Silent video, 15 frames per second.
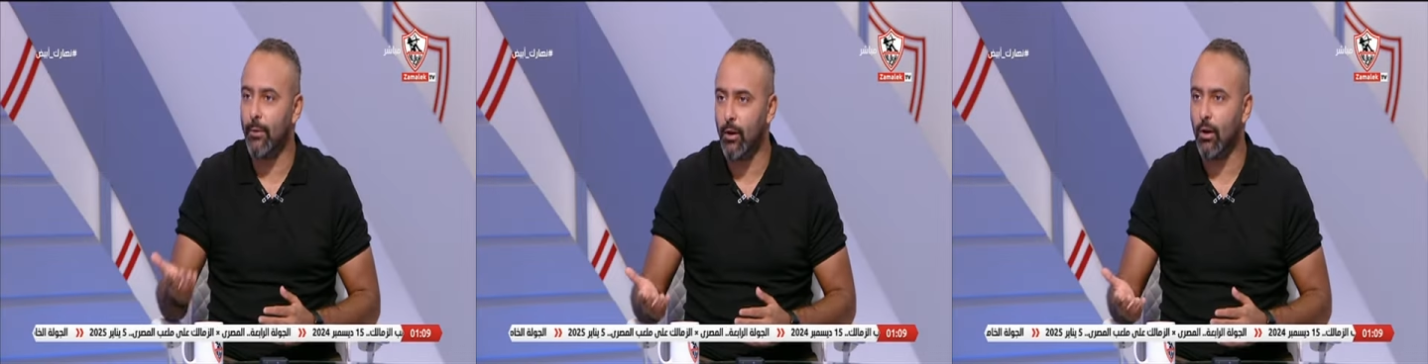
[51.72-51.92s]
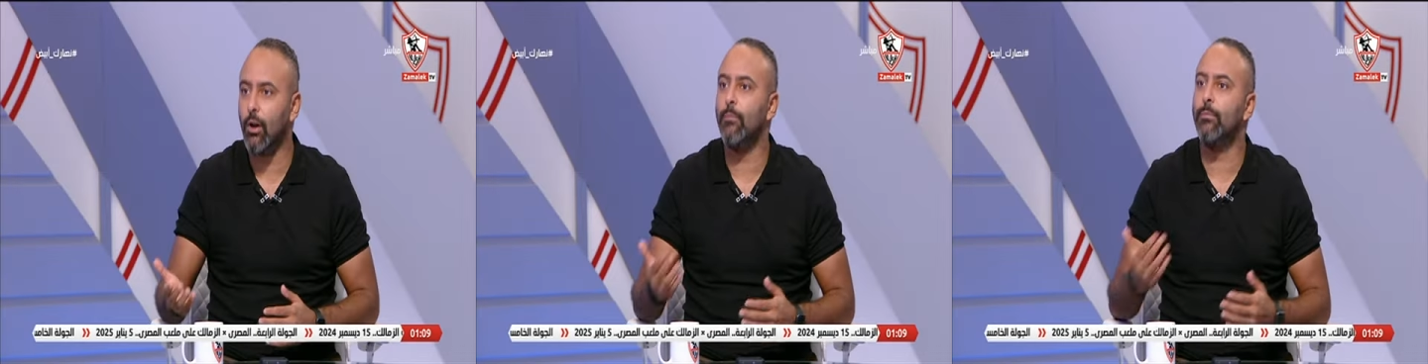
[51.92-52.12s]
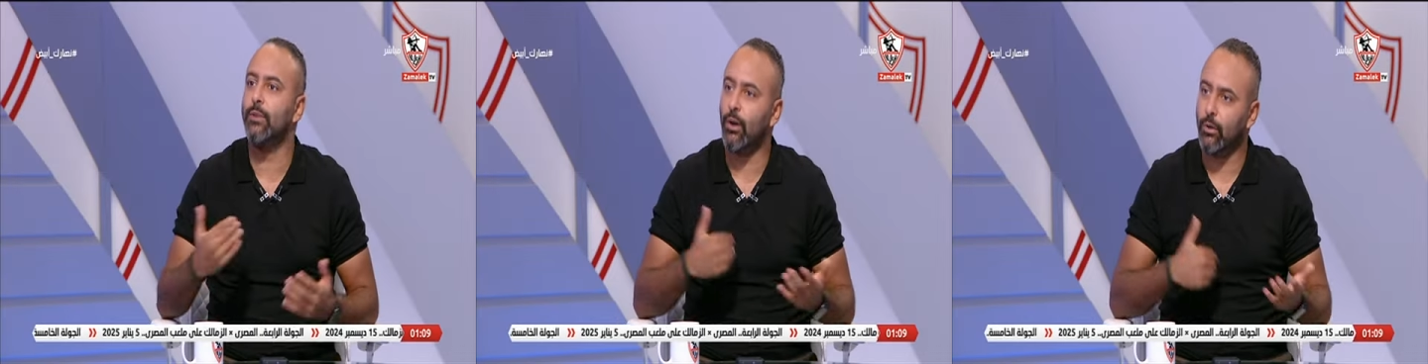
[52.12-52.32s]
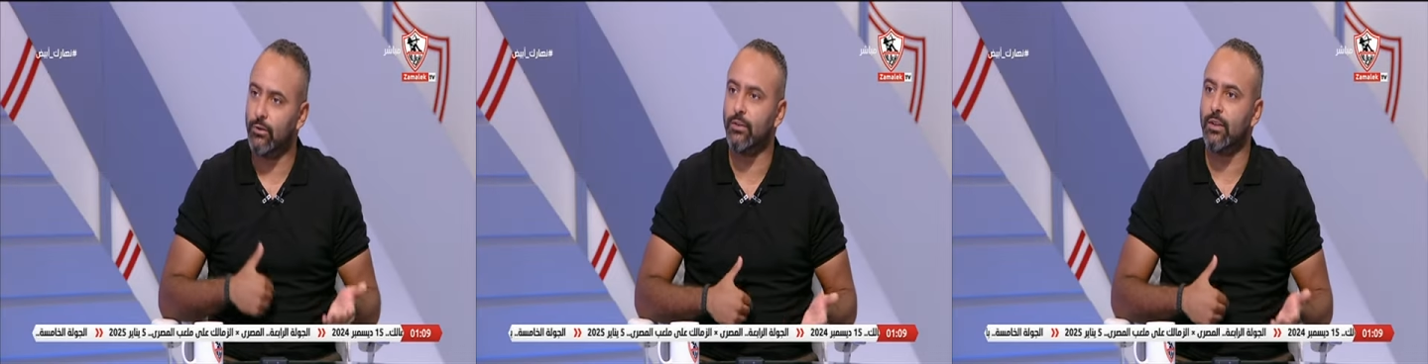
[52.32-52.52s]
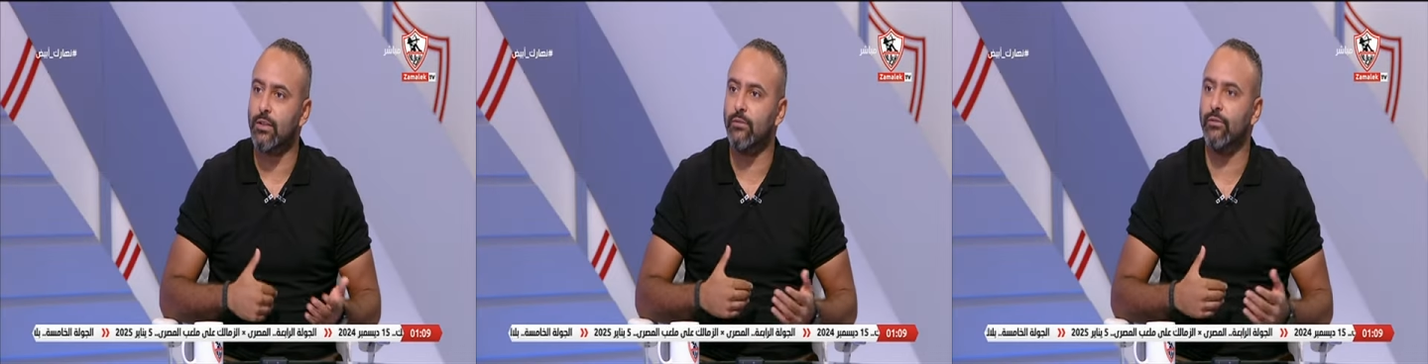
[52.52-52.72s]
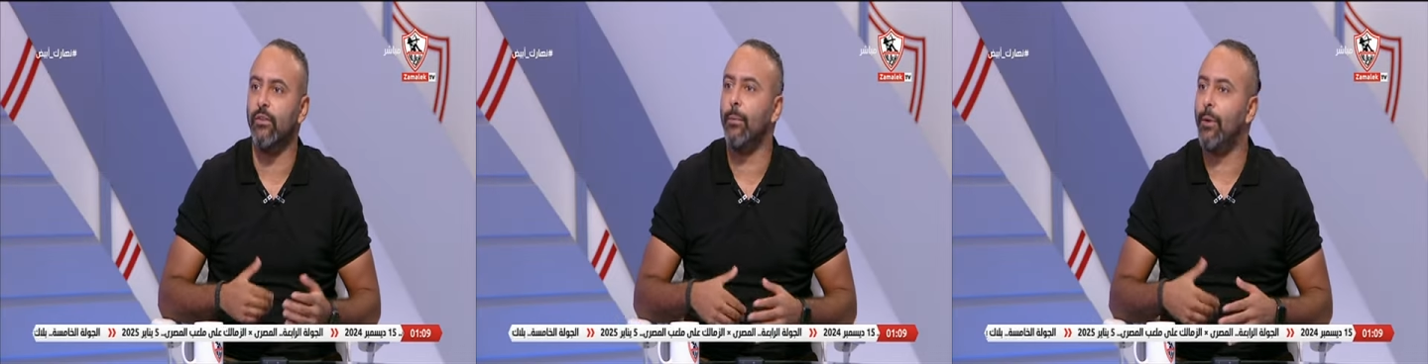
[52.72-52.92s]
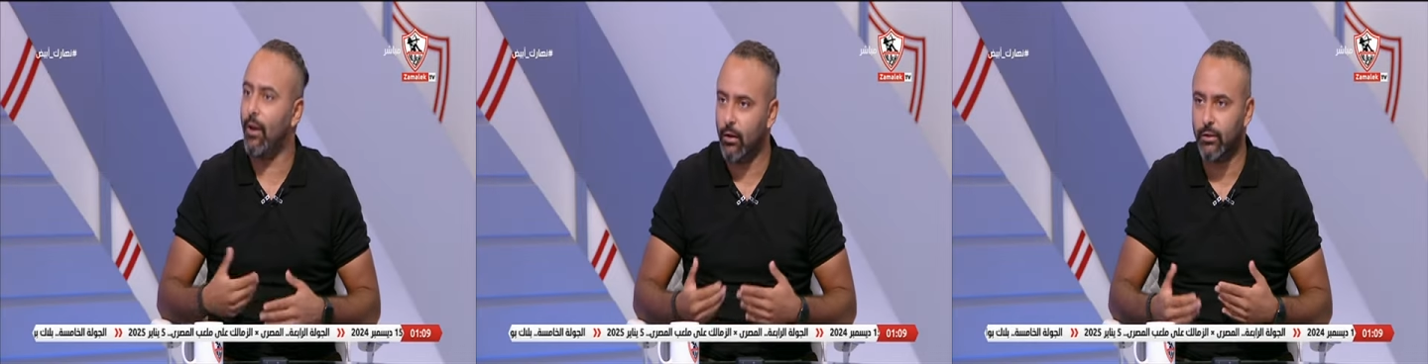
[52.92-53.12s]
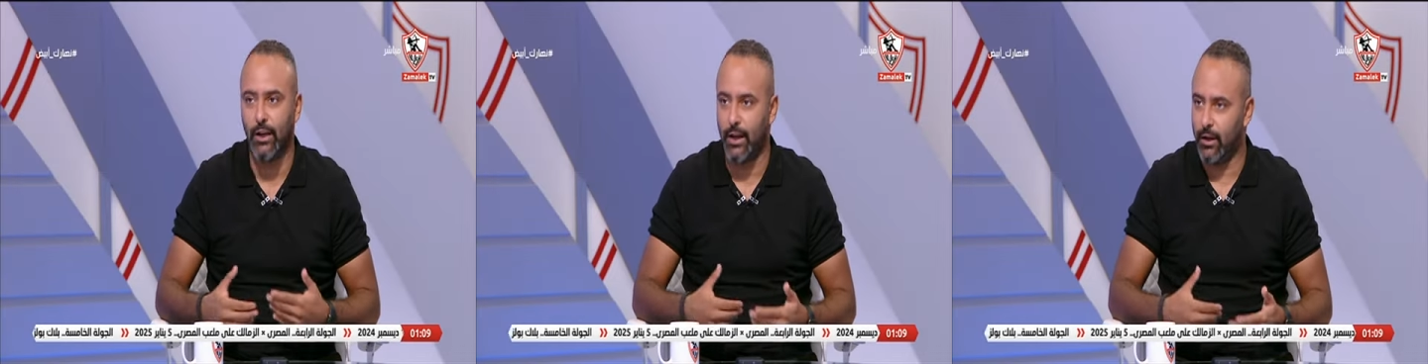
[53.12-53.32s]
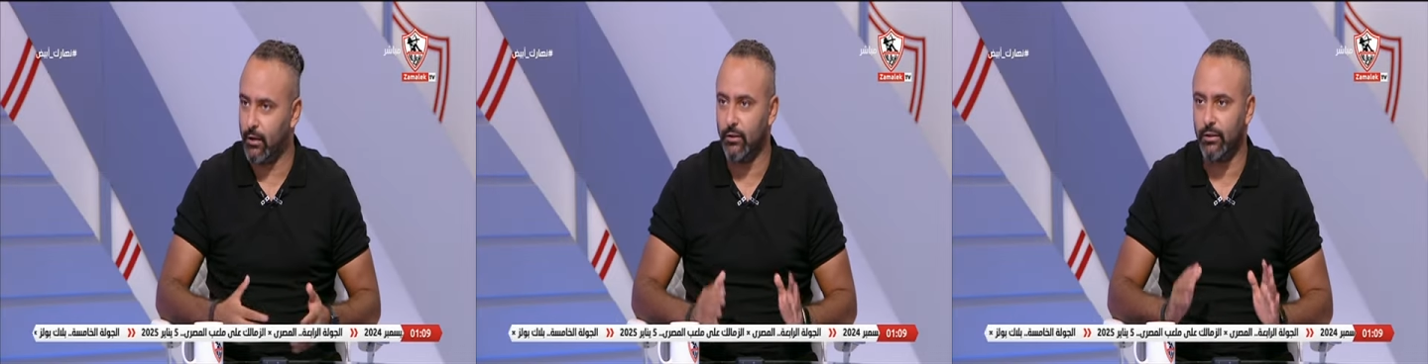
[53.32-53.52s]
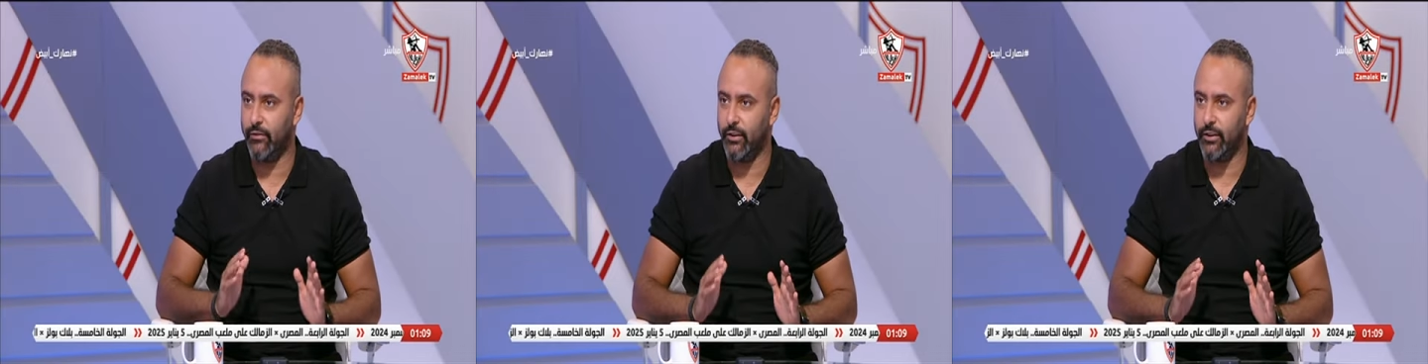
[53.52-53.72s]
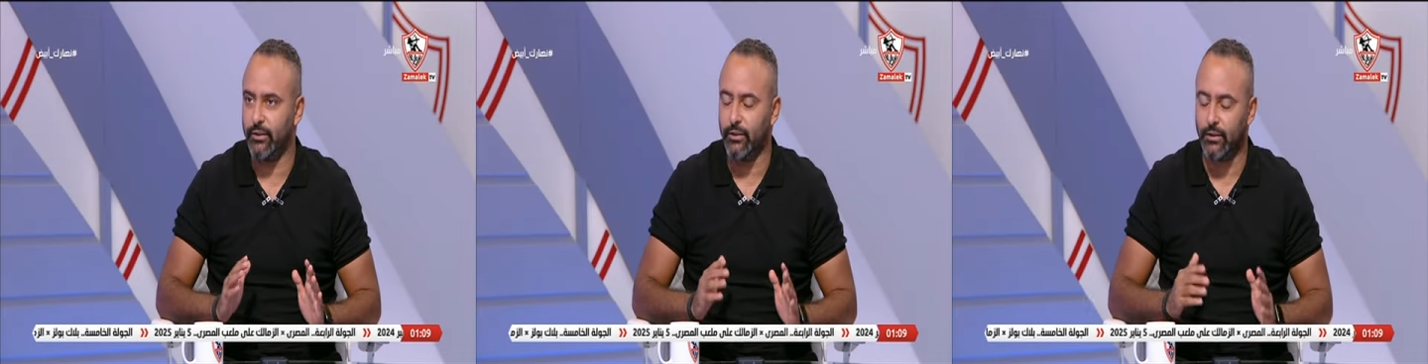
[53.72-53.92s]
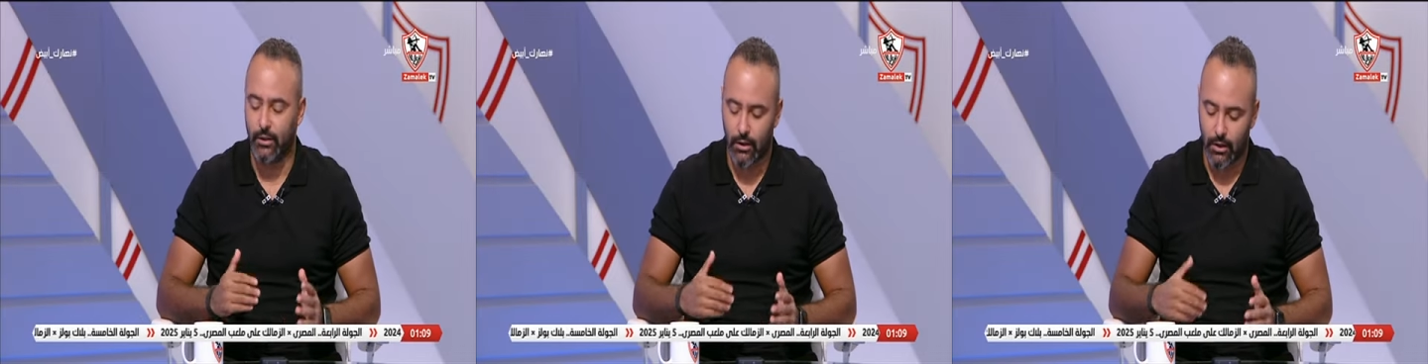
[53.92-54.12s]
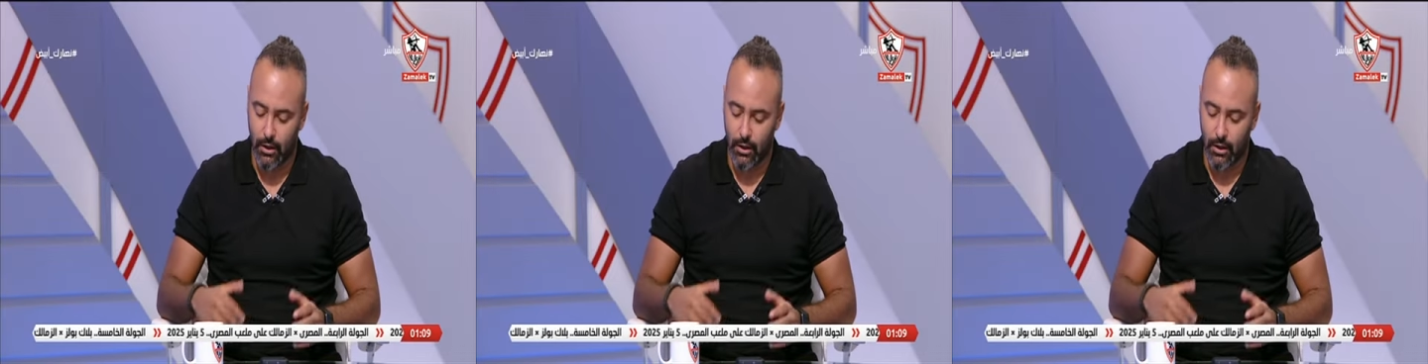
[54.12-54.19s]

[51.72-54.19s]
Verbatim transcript: لقب بتاخد التصنيف الرابع اه دي حاجه لطيفه جدا مم.